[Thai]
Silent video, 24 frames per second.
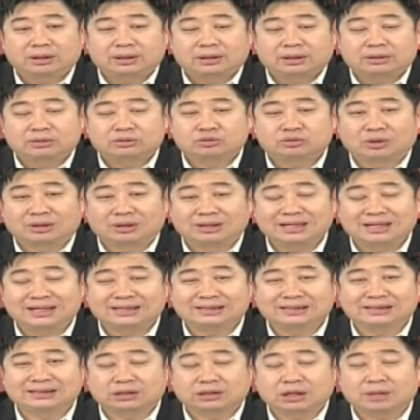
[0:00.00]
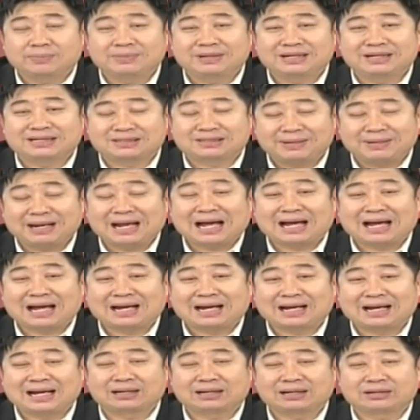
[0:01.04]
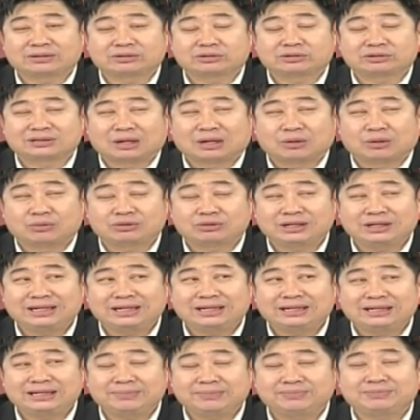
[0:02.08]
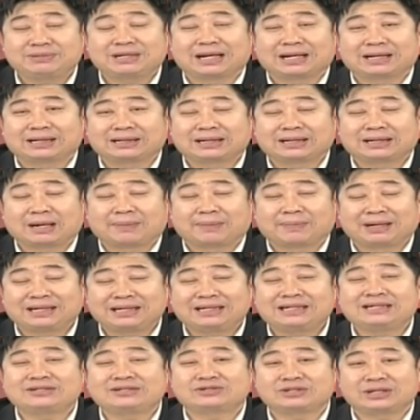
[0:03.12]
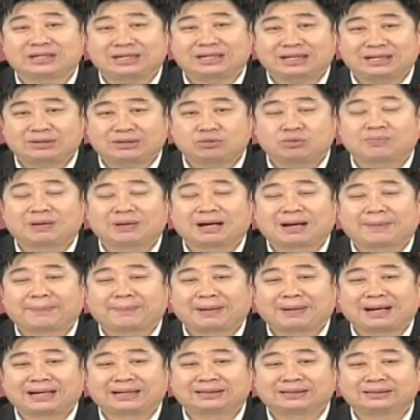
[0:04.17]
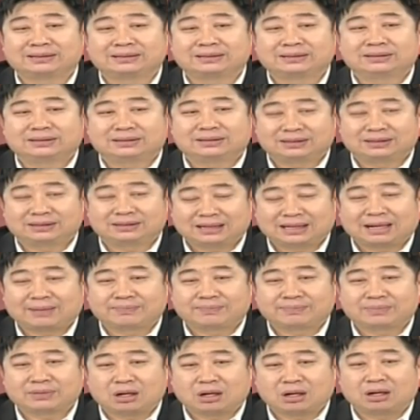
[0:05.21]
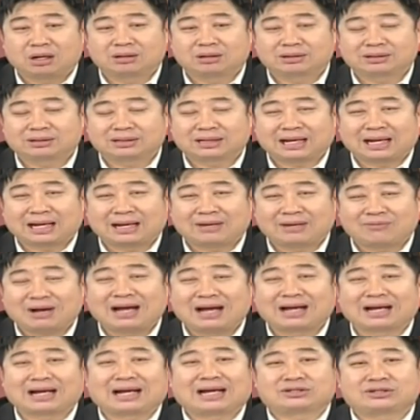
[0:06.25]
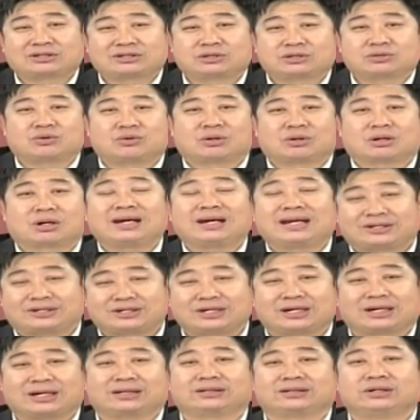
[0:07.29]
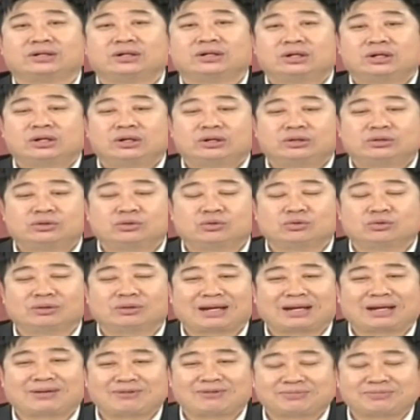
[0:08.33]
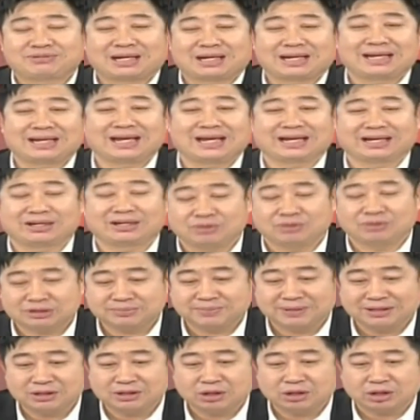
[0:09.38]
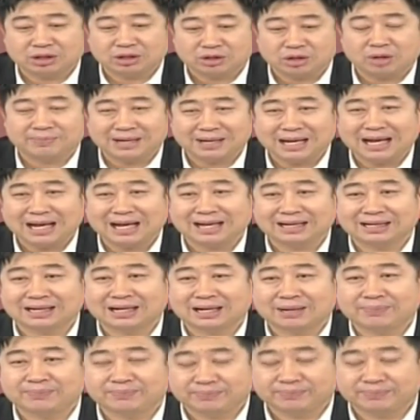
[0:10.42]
ส่วนเรื่องอื่นๆก็มีสัมมนานะฮะเสาร์ที่ 27 กับอาทิตย์ที่4กุมภาพันธ์นะครับก็ใครว่างใครสะดวกก็เรียนเชิญดูในเว็บไซต์ eginvestment.com ได้นะครับ